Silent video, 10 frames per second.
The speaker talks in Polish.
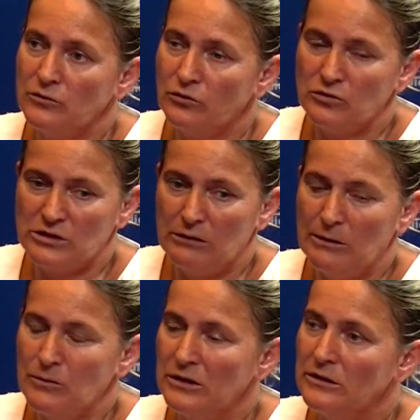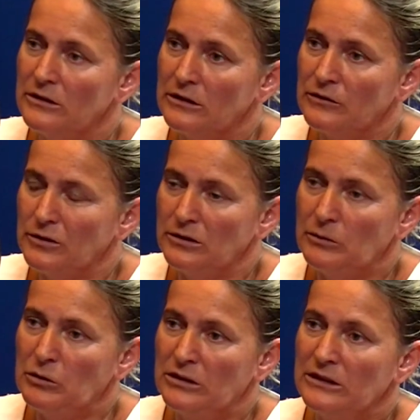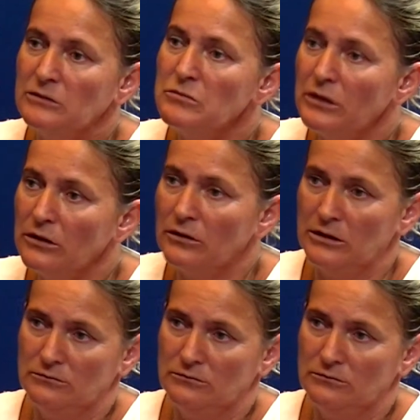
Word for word: usłyszałam e, kwotę ponad biliona